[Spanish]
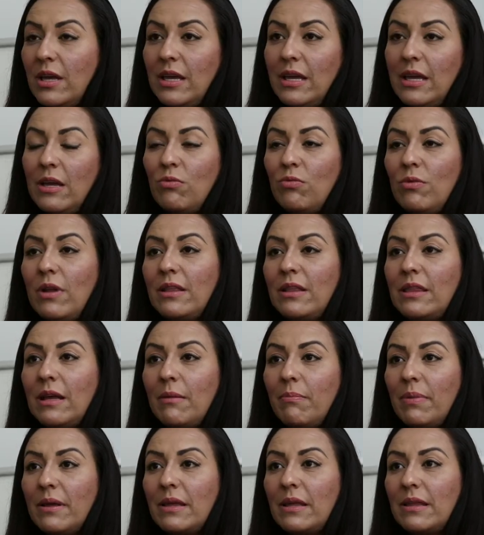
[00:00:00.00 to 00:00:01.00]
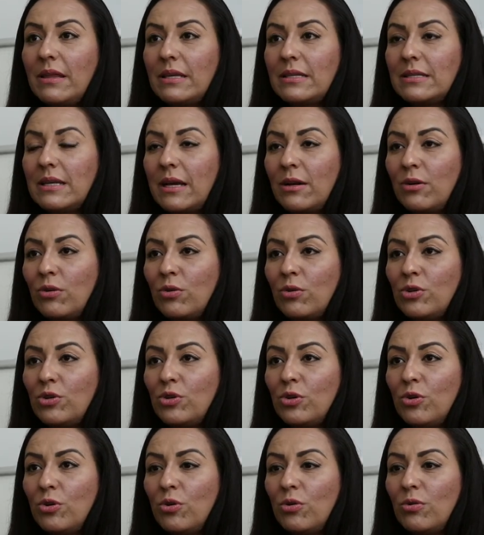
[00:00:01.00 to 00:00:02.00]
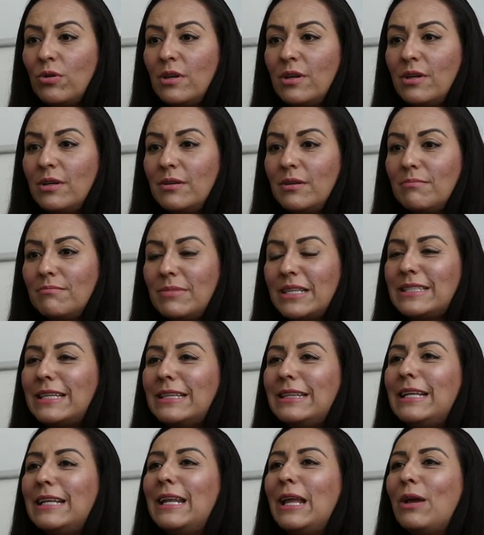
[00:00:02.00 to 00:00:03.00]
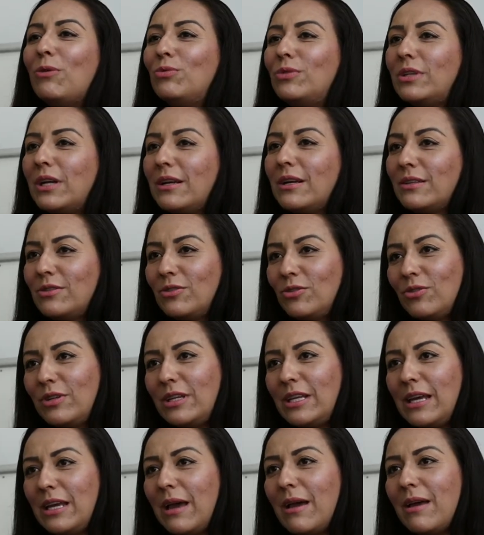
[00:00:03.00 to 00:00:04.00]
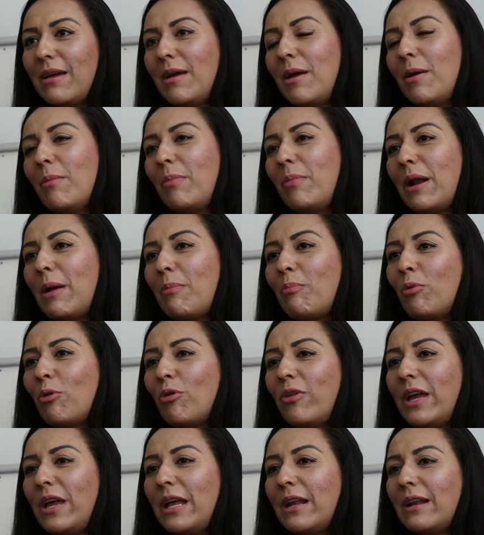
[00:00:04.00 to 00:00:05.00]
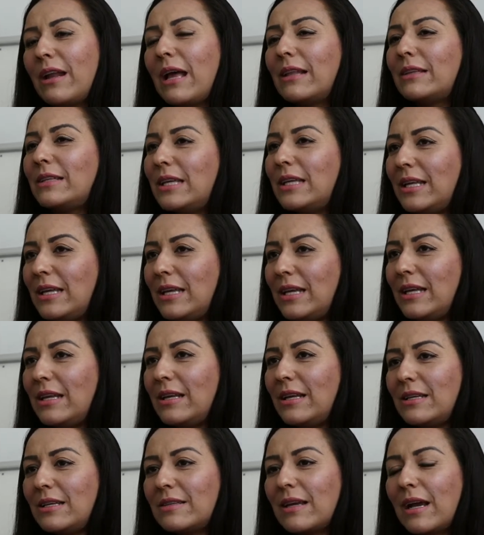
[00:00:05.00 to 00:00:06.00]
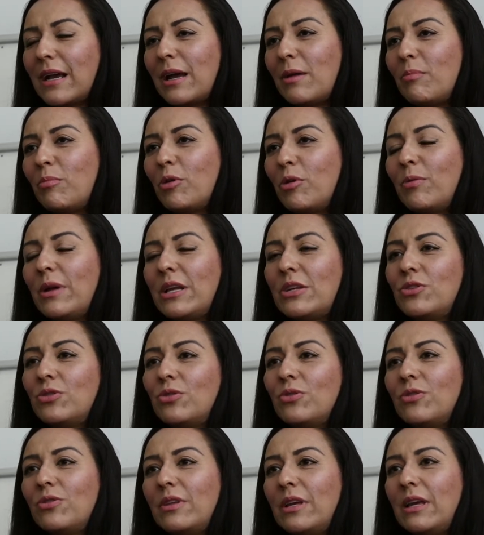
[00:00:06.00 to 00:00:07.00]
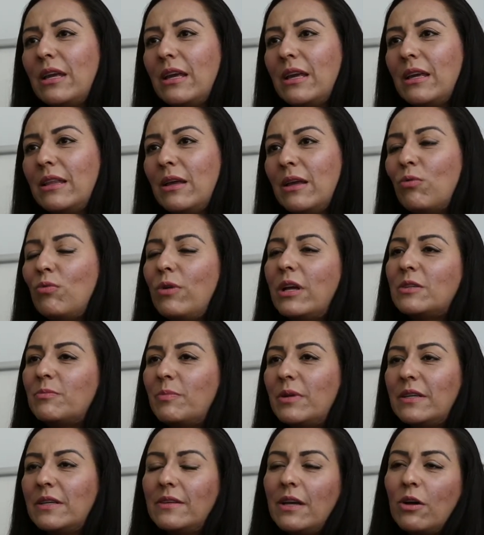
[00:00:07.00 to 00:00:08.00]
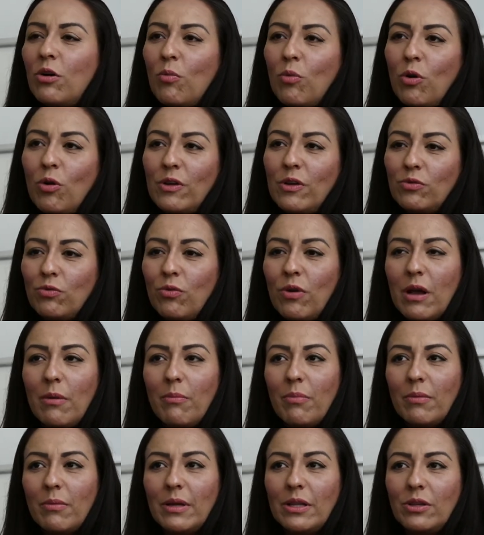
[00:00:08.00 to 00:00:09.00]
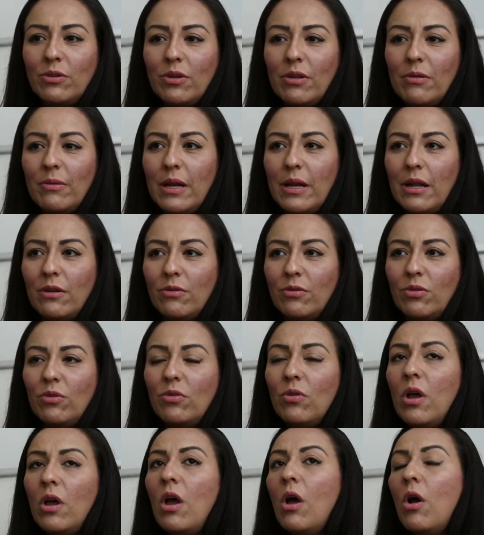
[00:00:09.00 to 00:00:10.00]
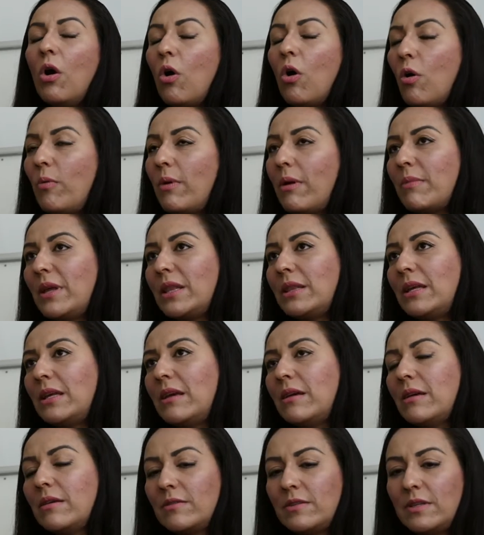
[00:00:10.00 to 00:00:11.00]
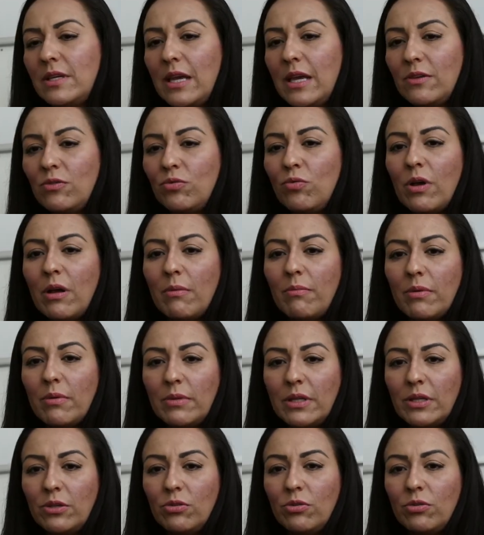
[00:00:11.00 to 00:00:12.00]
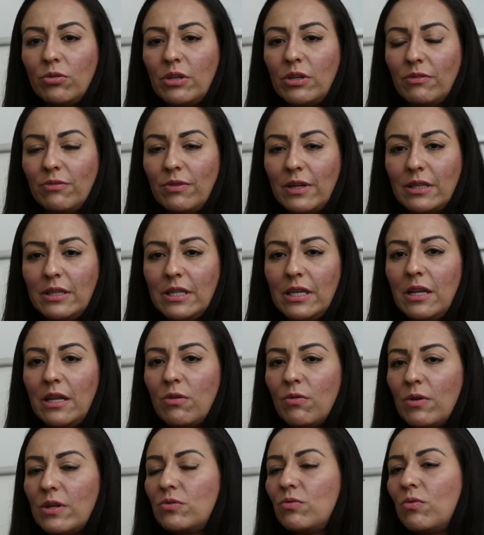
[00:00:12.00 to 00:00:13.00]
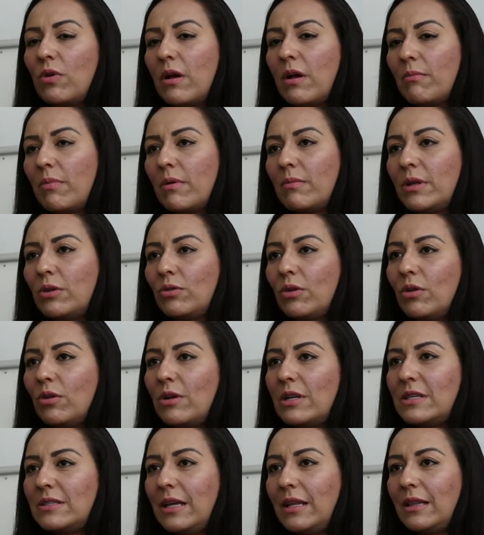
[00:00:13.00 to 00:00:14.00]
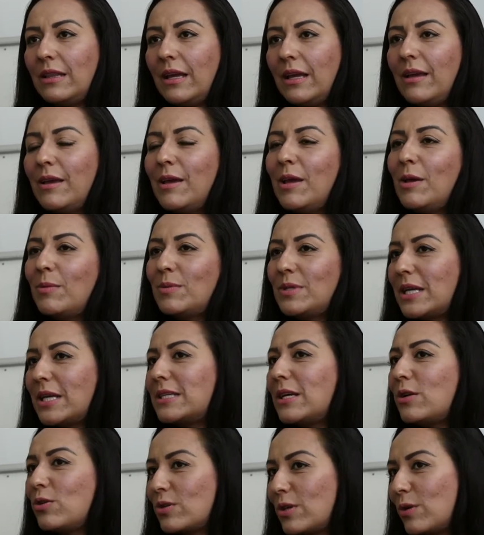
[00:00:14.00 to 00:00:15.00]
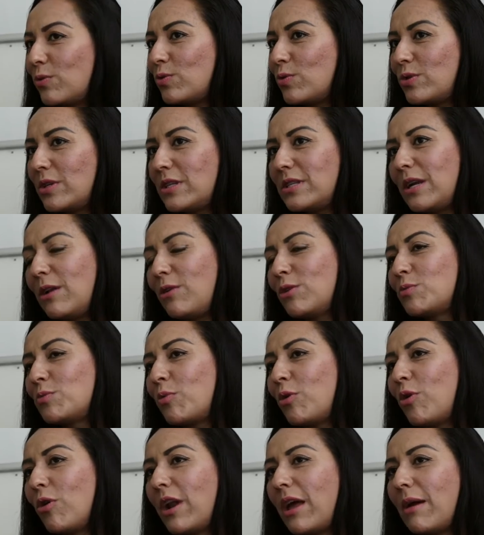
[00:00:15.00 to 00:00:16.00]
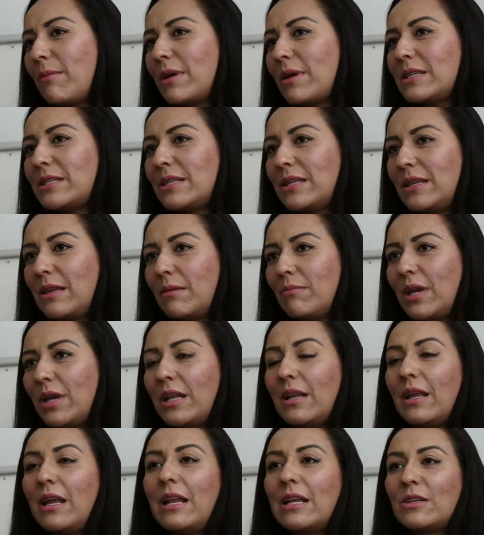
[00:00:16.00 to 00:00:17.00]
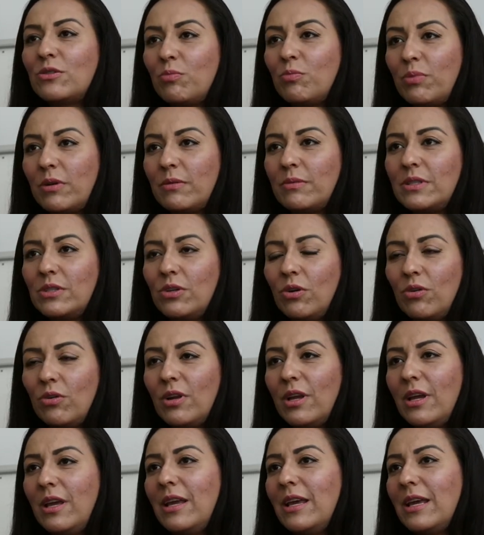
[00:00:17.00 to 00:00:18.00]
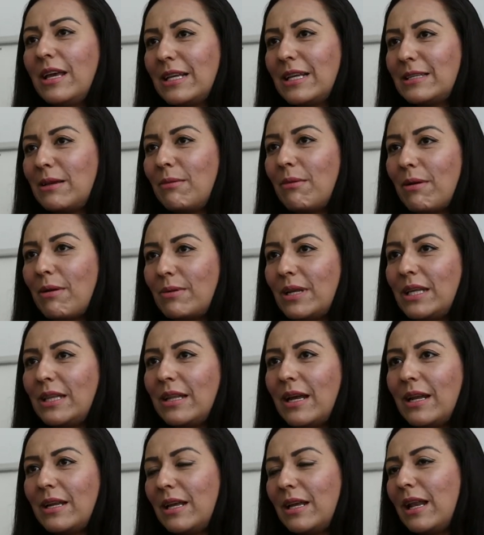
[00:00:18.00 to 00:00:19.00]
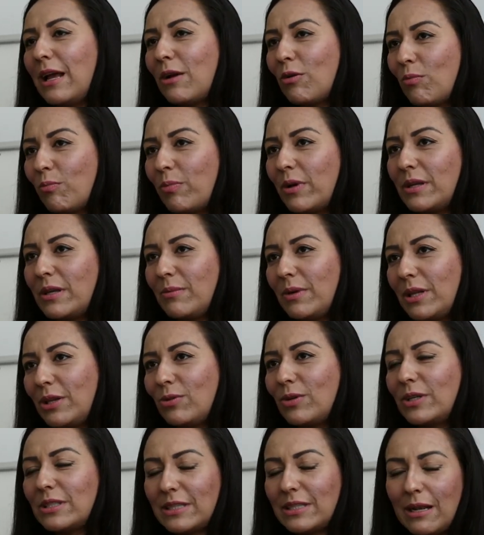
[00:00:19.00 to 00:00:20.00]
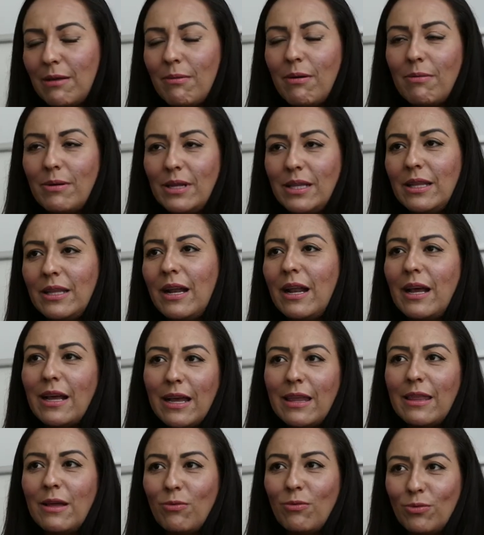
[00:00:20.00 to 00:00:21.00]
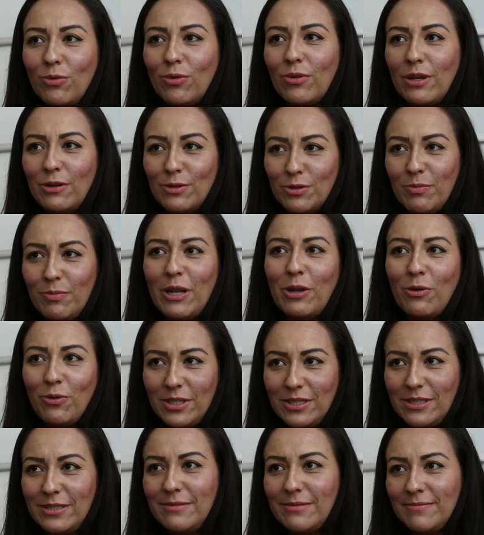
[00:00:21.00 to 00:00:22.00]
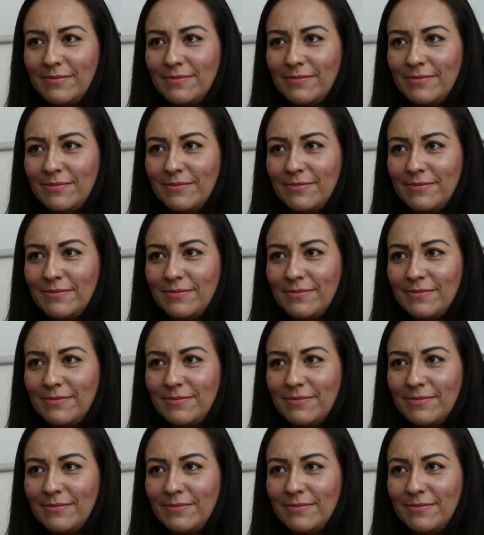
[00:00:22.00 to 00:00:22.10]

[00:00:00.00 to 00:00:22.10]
y en una etapa de desarrollo bastante neutra, yo diría, para poder adquirir y sacar provecho de, una experiencia como lo es un campamento de verano, ¿no? Obviamente, si es un campamento infantil o es un campamento adolescente, se hacen los ajustes en los programas y también en la supervisión que se va a brindar y el acompañamiento que se le va a brindar a cada uno de los menores.